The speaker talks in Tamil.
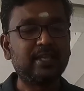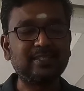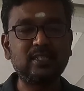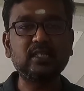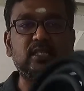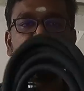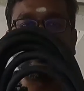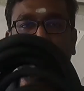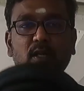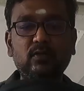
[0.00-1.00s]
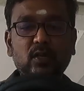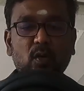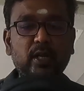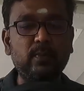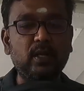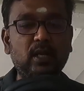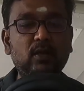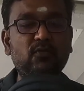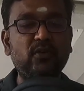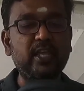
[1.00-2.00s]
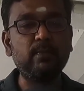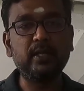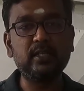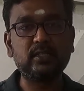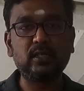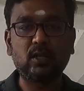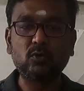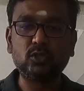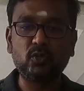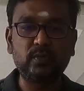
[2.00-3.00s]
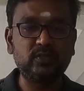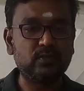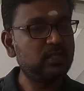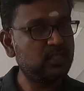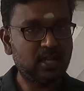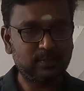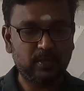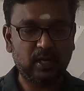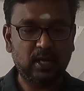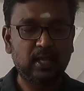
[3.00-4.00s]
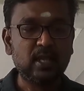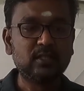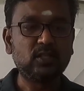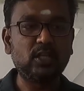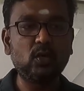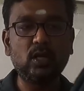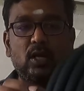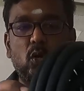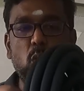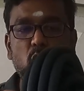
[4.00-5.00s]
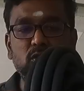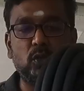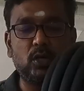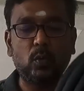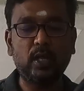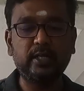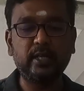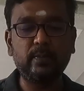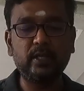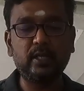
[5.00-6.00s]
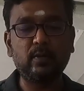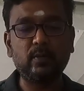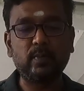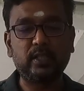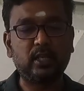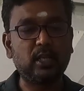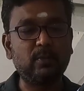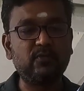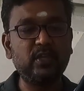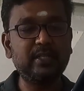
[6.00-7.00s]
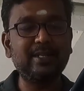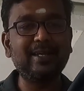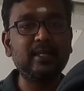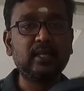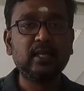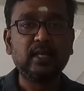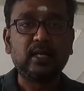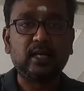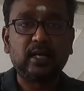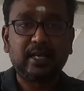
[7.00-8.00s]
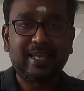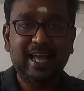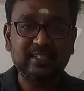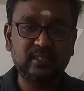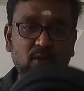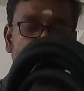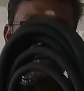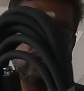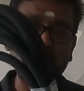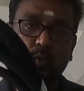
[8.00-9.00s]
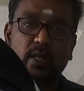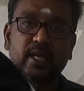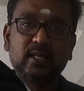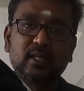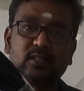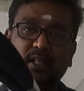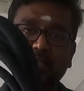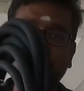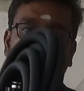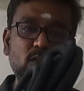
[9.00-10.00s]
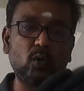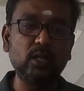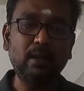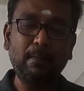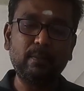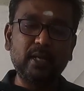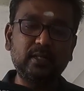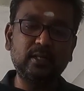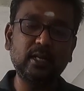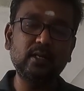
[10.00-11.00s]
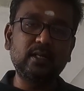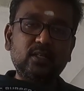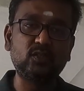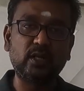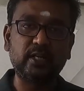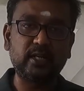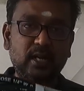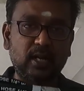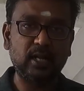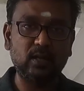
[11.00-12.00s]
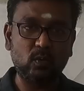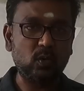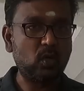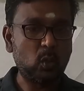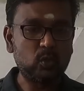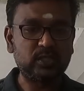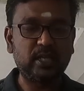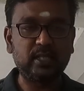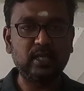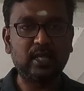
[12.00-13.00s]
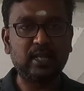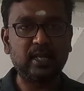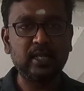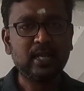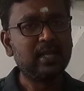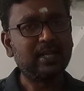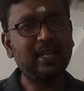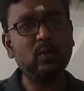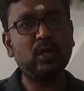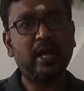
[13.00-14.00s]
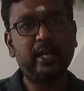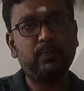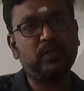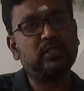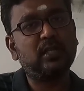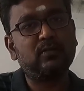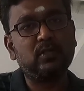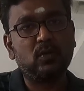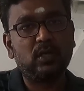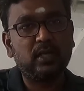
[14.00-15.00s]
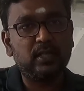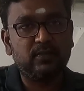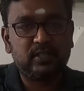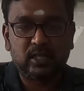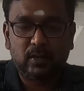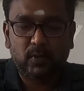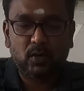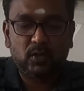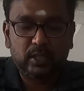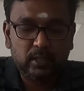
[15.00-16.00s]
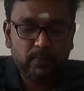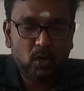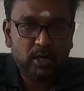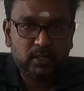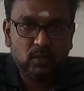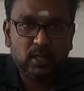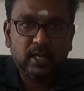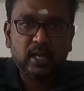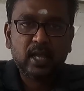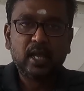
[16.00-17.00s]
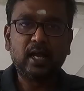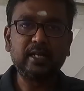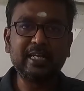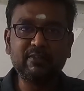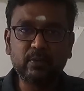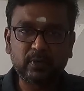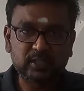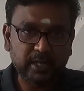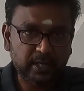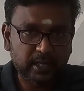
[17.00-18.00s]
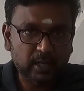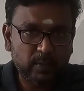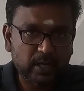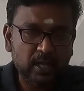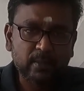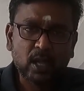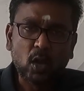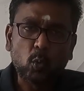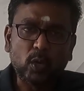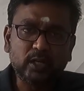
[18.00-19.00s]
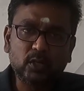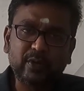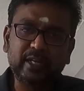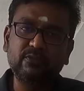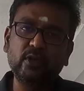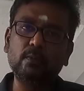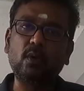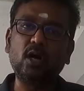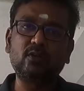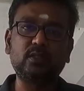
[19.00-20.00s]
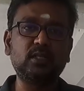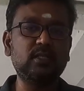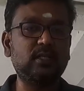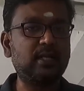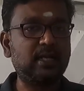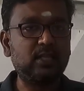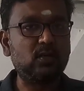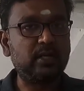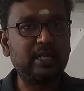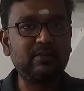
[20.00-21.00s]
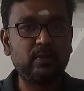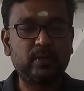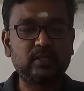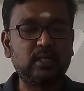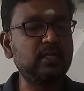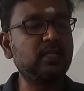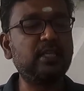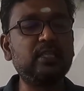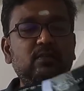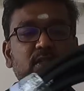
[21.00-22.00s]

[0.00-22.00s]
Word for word: எக்ஸ்ட்ரா சார்ஜபிளில் வந்து அவங்க என்ன பண்ணுறாங்க ஃபைவ் மீட்டர்ஸ்க்கு தௌசண்ட் ருபீஸ் வந்து சார்ஜ் பண்ணுறாங்க ஸோ இதோட ஹோஸோட குவாலிட்டி எப்படி இருக்குது அப்படின்னு பார்த்தீங்கன்னா நம்ம வீட்டில் கேஸ் ஸ்டவ்வுக்கு இருக்கும் இல்லையா ஸோ அந்த மாதிரி ஒரு மெட்டல் இன்சுலேட்டடான ஒரு ஹோஸ் தான் இது அதனால் நல்ல ஒரு ஹை ப்ரெஷரை வந்து உங்களுக்கு இது விட்ஸ்டாண்ட் பண்ணும் இந்த ப்ராடக்ட்டோட டெலிவரி ப்ரெஷர் என்ன அப்படின்னா ஒன் டுவெண்ட்டி ஃபைவ் பார் வந்து இதோட டெலிவரி ப்ரெஷரு இது